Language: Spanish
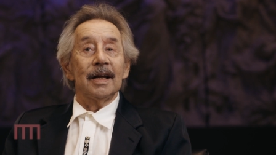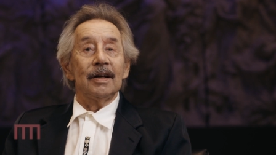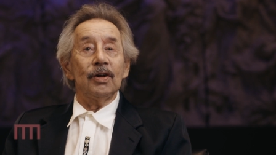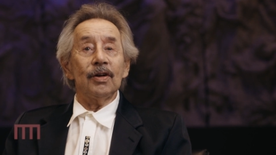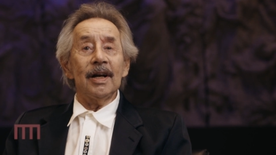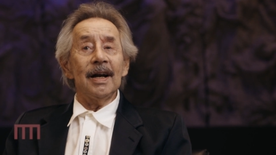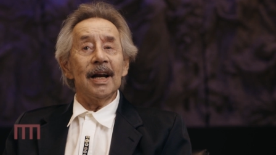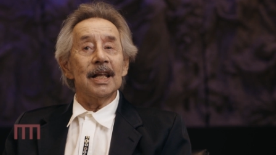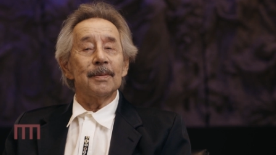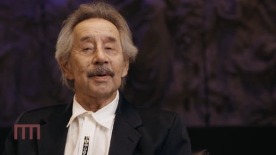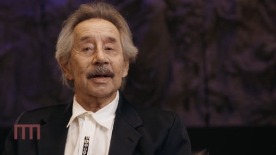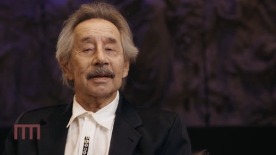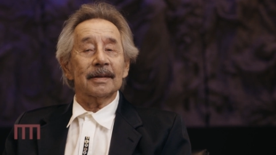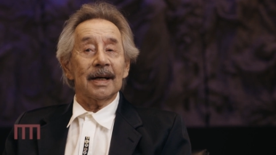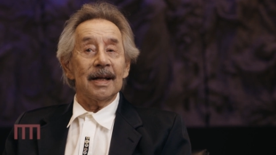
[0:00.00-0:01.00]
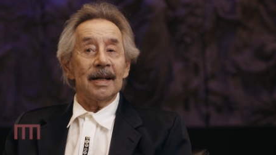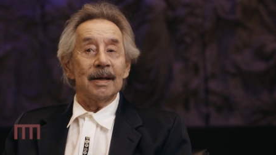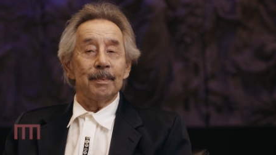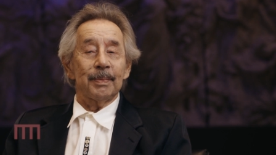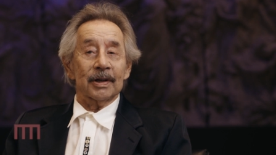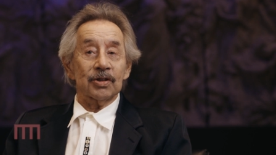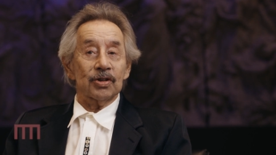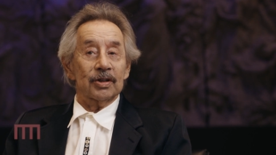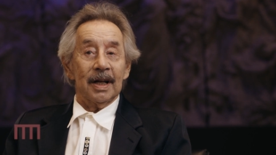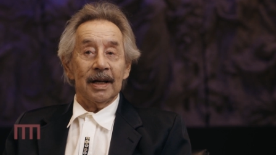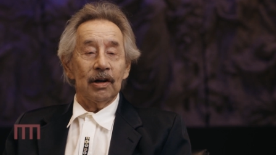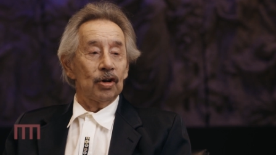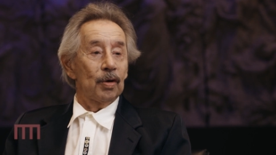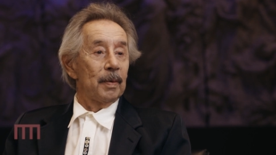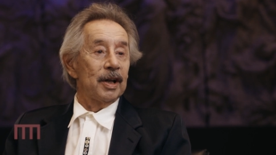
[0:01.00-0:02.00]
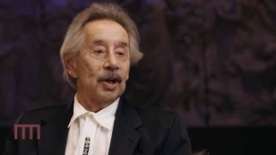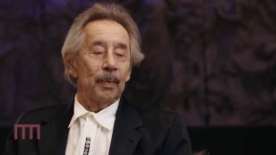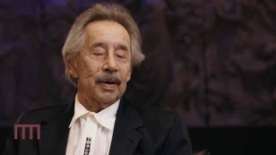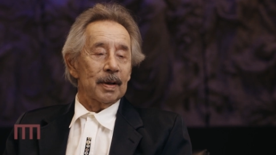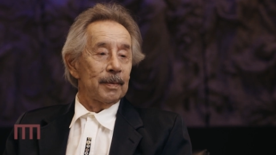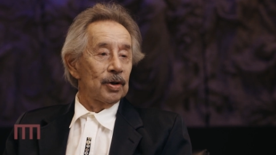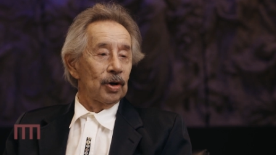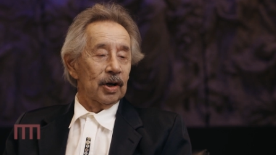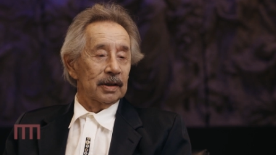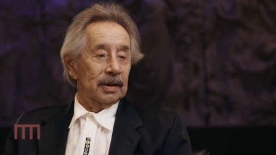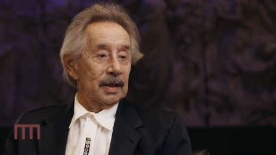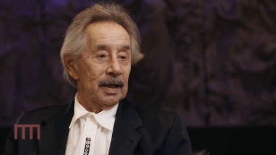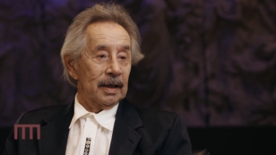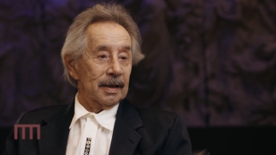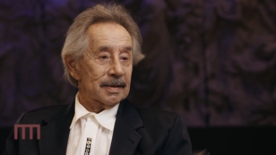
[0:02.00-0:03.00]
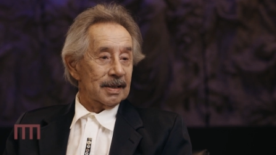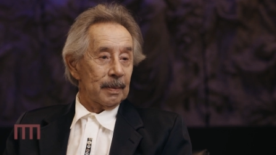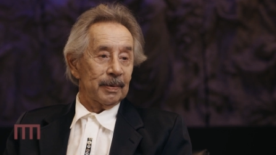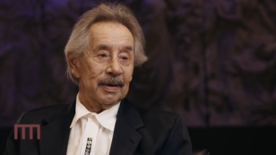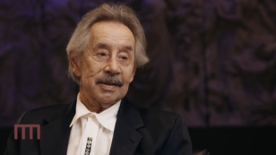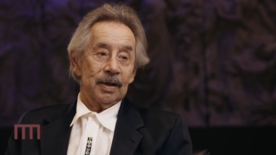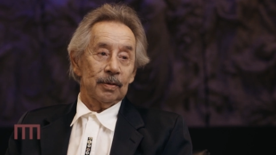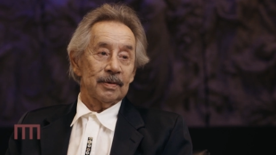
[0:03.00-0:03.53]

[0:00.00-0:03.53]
Lograr la libertad personal es lo primero que tenés que hacer para ser